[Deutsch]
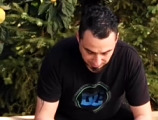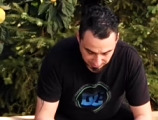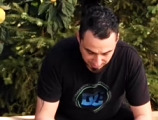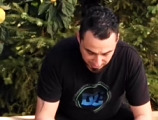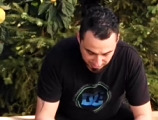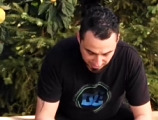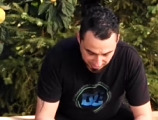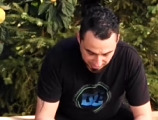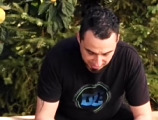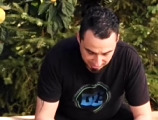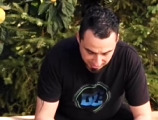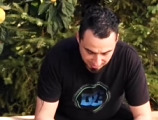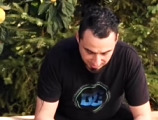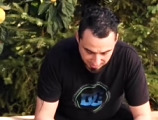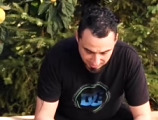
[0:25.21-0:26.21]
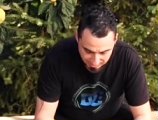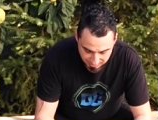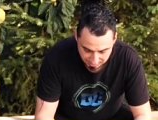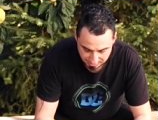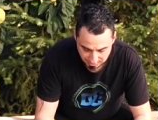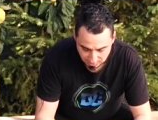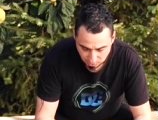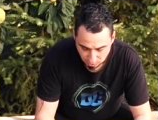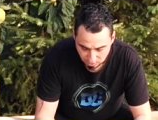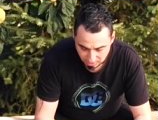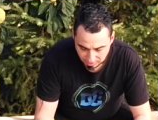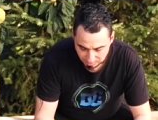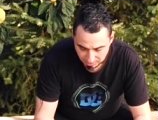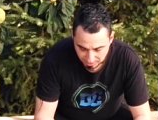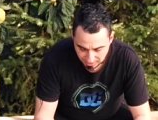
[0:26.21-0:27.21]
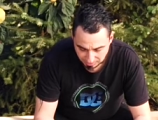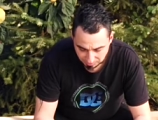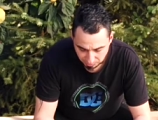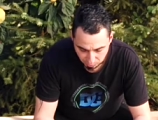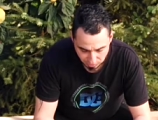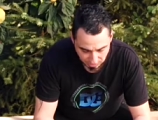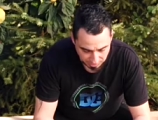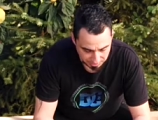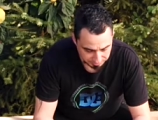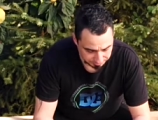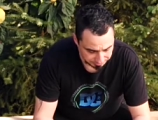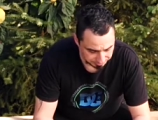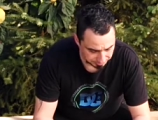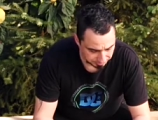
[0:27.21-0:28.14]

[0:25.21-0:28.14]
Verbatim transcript: Details noch im Review dann,